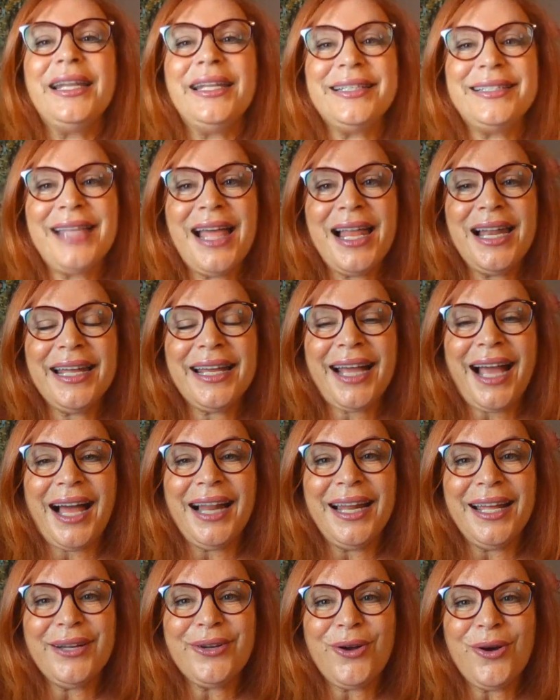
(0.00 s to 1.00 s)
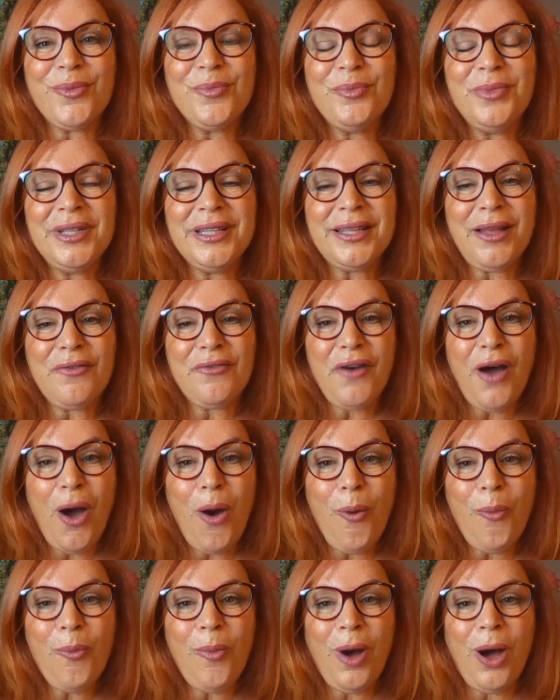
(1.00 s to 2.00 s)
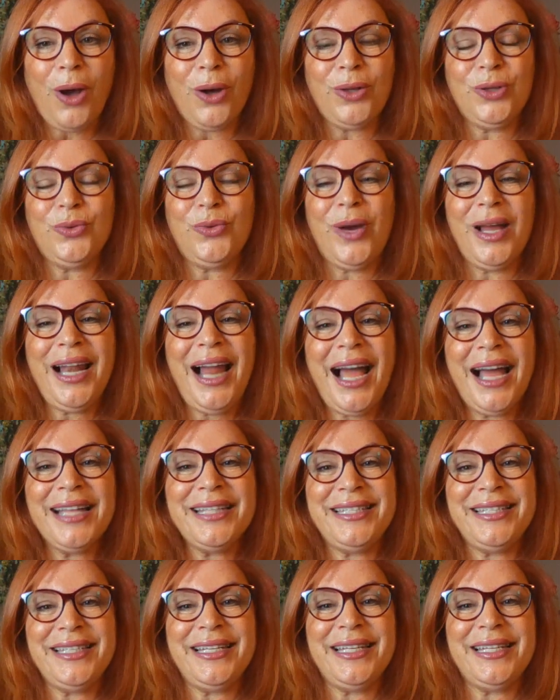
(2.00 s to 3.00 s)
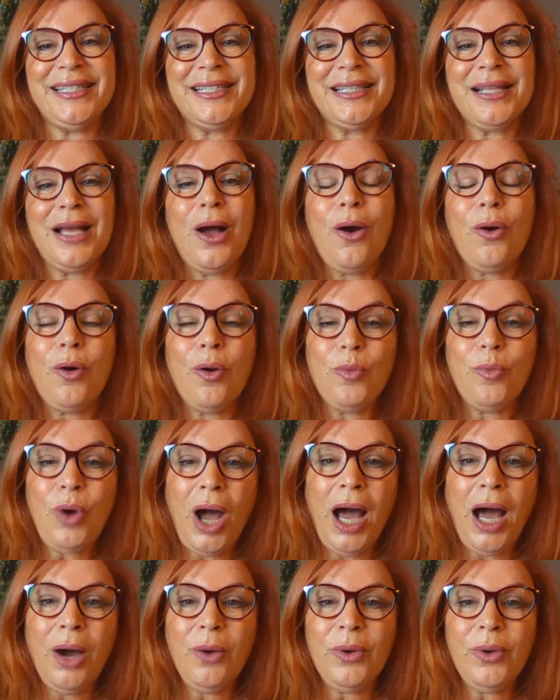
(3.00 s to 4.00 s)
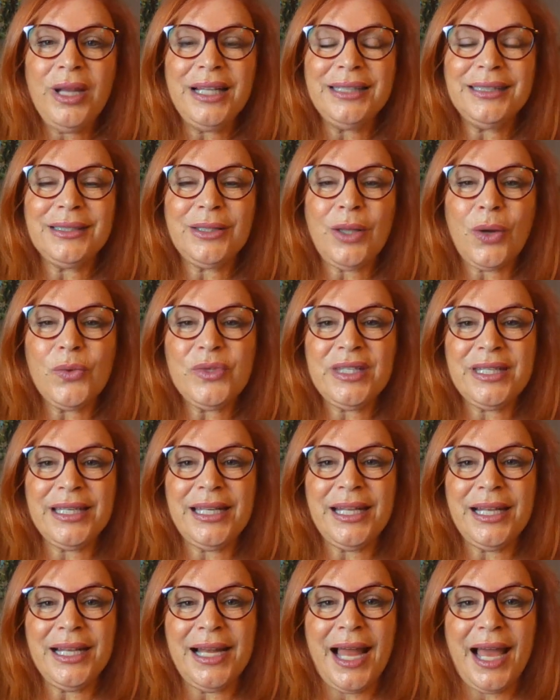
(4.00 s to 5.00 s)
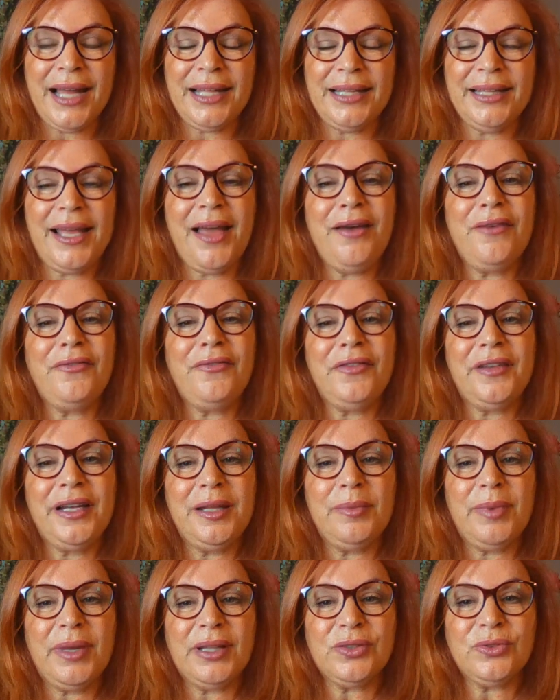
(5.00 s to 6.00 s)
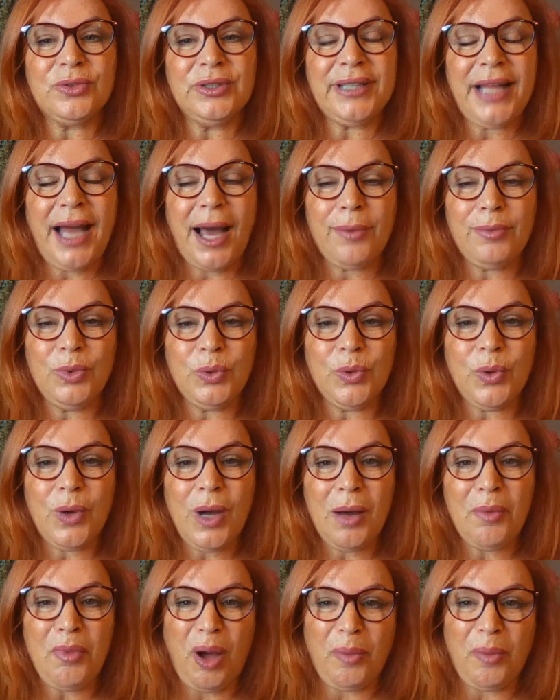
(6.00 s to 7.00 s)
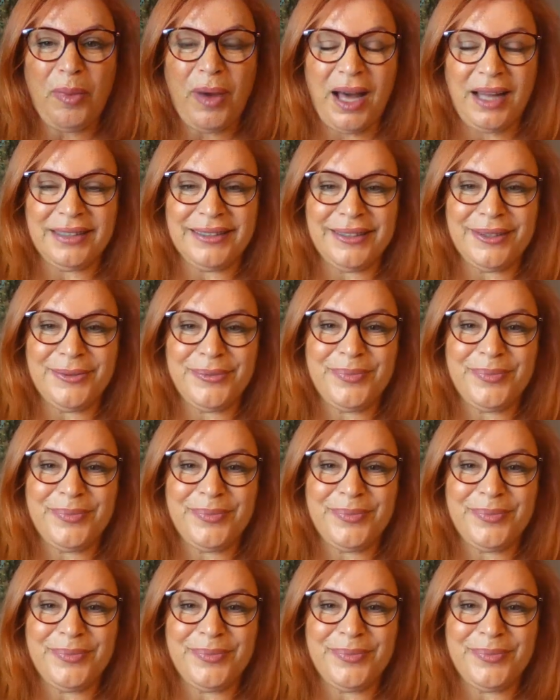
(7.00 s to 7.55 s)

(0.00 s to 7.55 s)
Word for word: لذلك عليكم بالتفاهم معهم والحديث ومحاولة توصيل الأهداف اللي بدكم تعملوها مع بعض